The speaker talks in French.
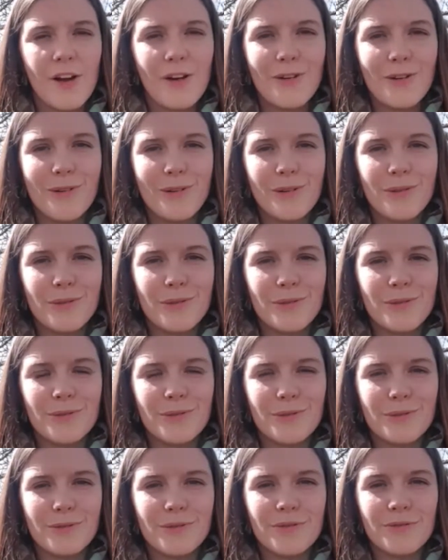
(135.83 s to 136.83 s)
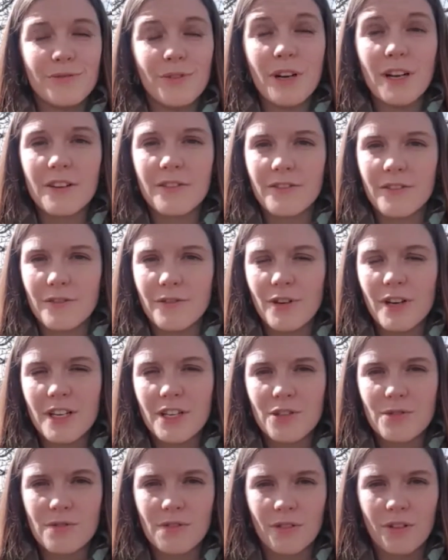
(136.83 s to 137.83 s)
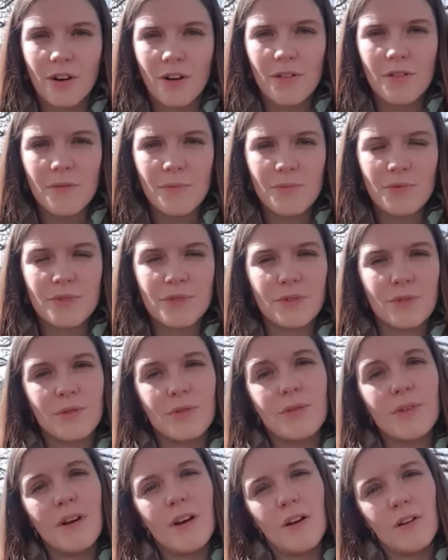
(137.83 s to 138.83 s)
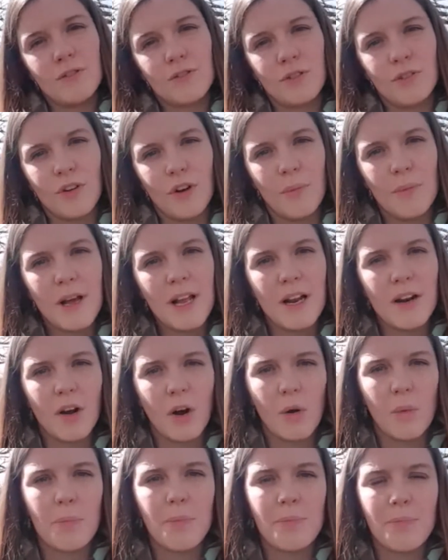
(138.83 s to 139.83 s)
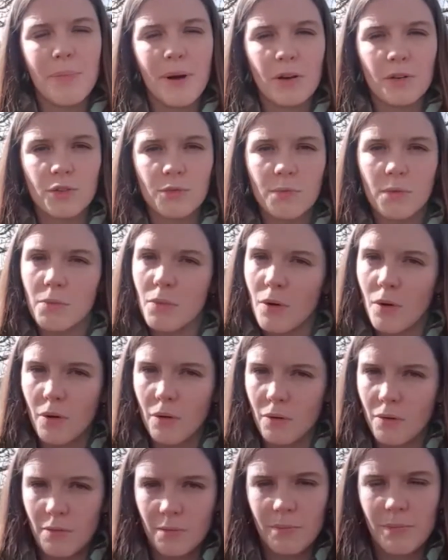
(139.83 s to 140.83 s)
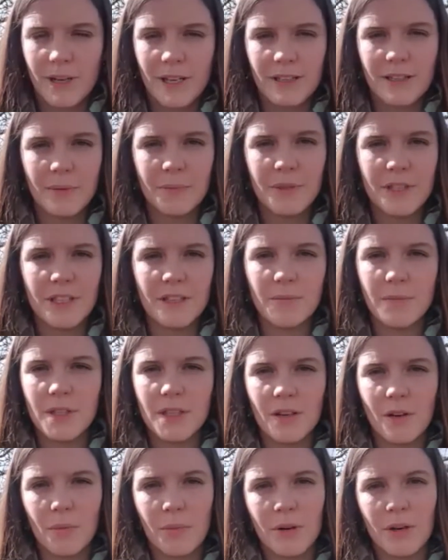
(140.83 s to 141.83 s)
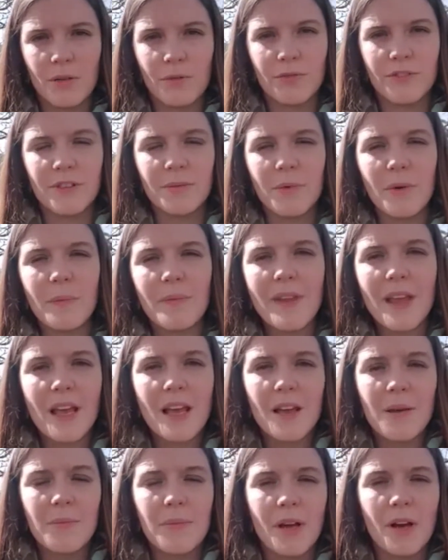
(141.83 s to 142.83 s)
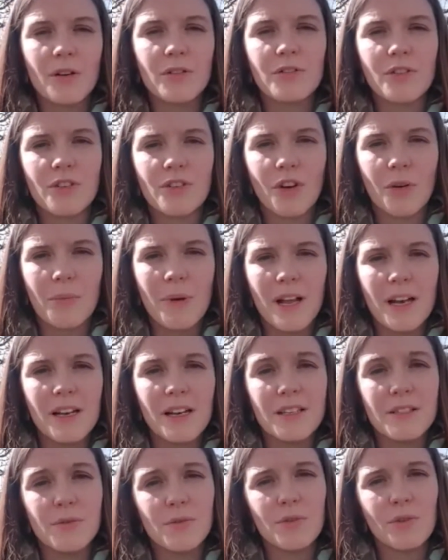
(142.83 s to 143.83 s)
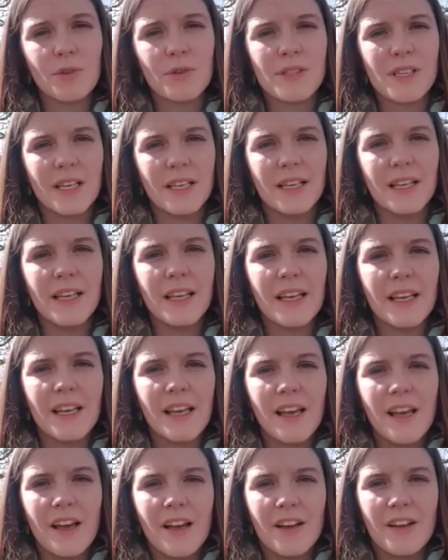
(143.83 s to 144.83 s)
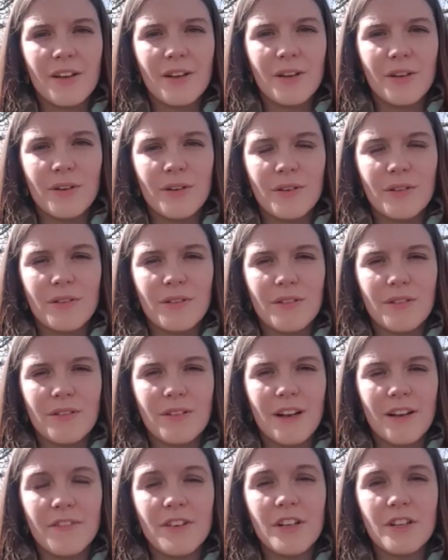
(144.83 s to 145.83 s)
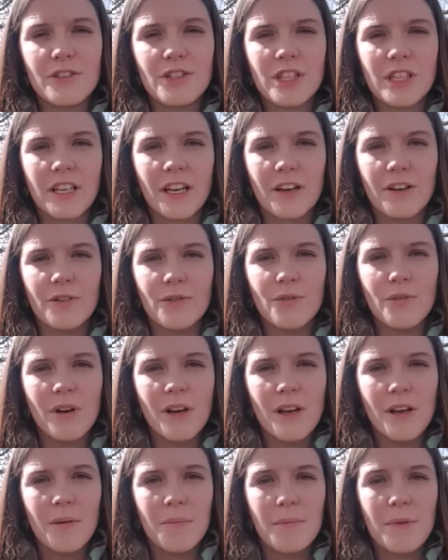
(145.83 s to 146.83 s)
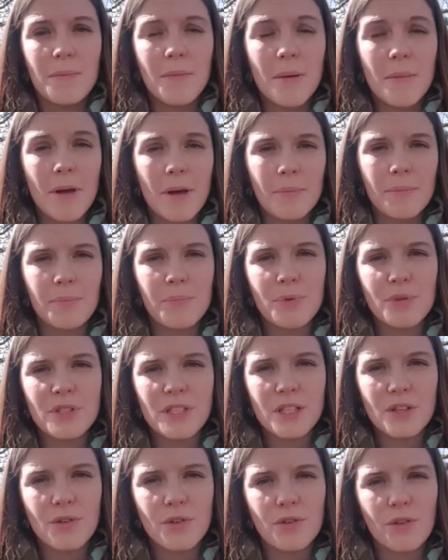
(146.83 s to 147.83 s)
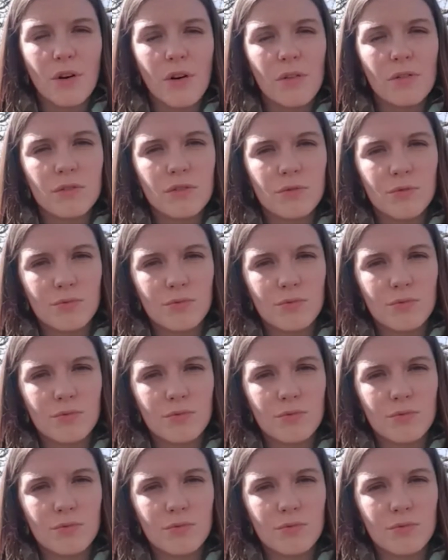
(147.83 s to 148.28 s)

voit, voit, les choses en grand, puisque en temps normal, alors pas en ce moment en pleine épidémie et en plein confinement, mais en temps normal, les autres années, euh, la ville de Chicago met même un petit colorant